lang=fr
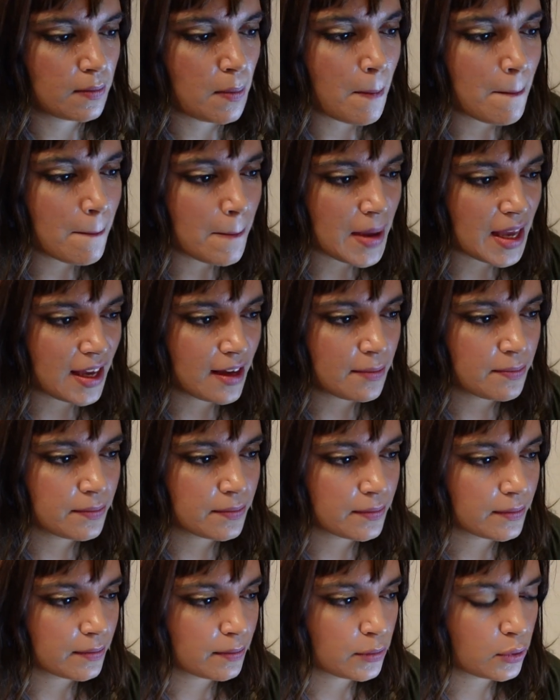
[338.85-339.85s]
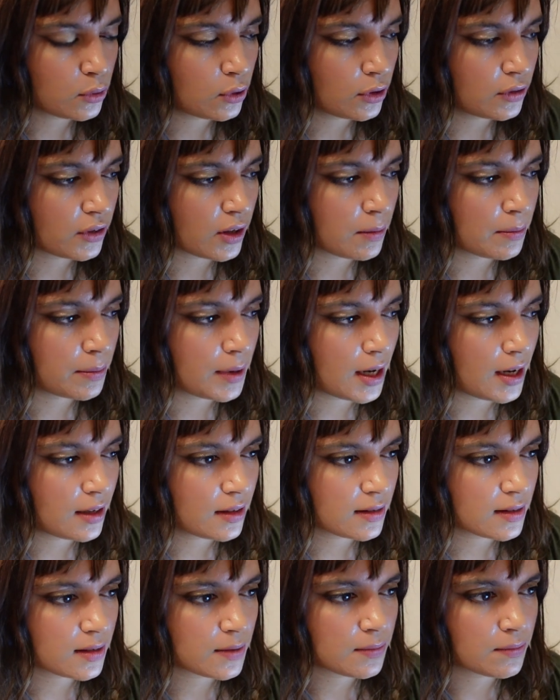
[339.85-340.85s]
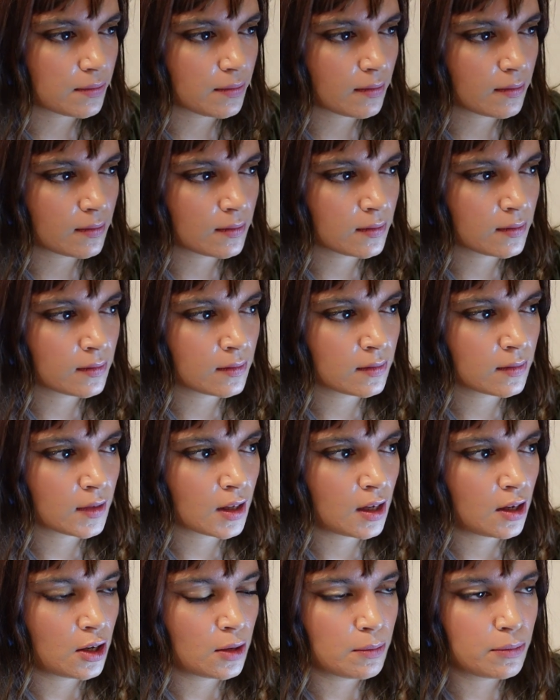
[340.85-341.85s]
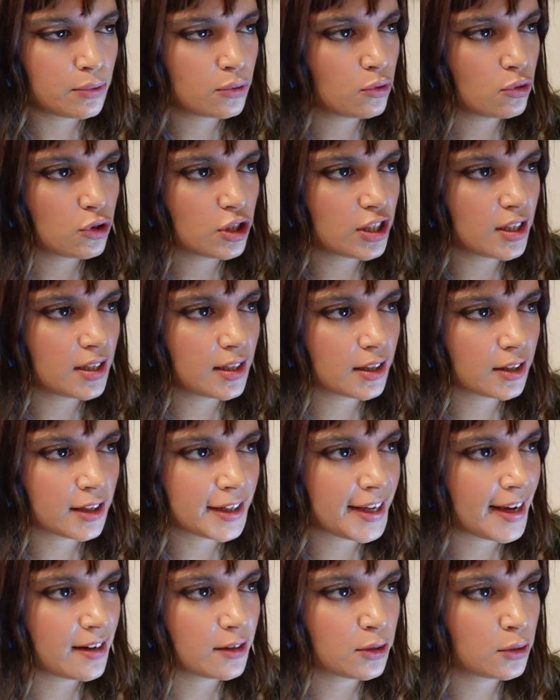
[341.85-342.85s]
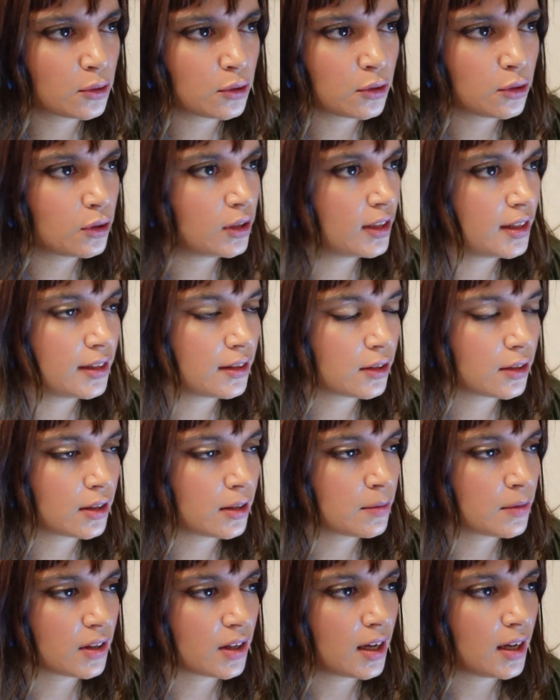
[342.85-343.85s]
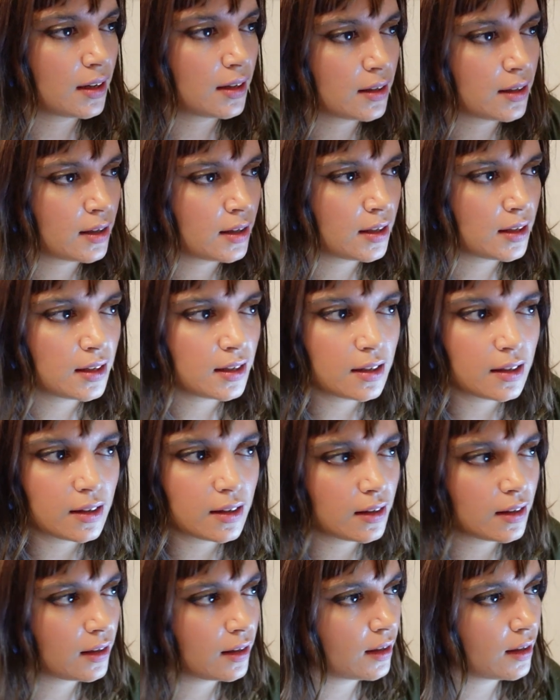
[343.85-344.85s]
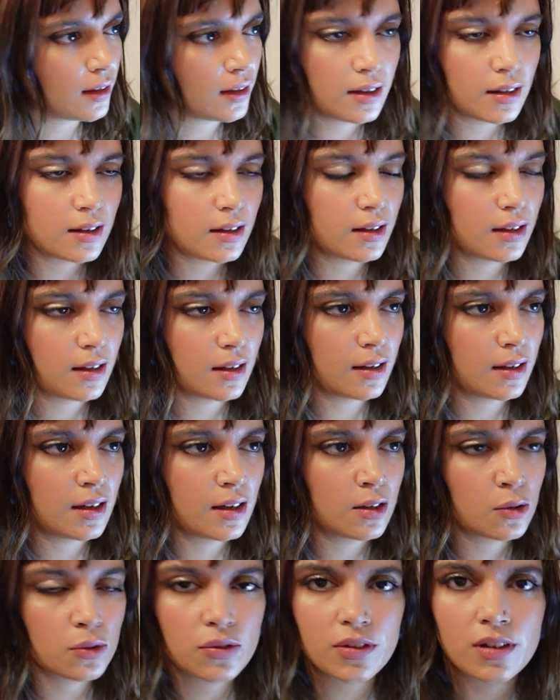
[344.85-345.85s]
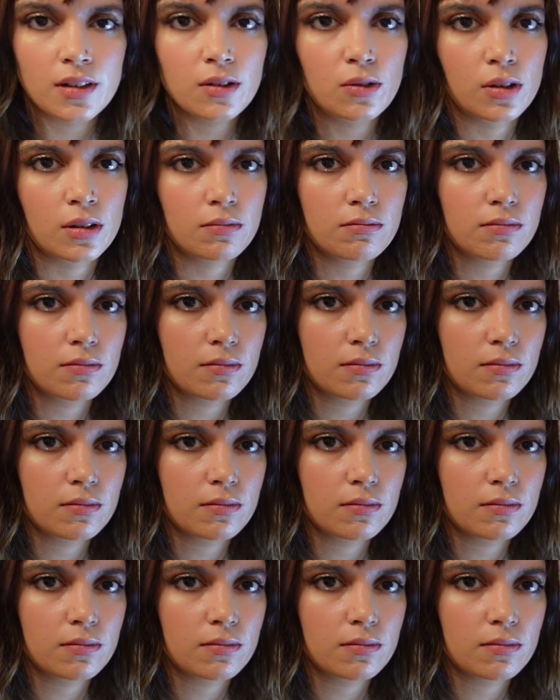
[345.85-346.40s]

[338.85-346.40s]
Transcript: Mais plus le temps passe, plus j'ai quelques lignes comme ça, et, et allons-y quoi.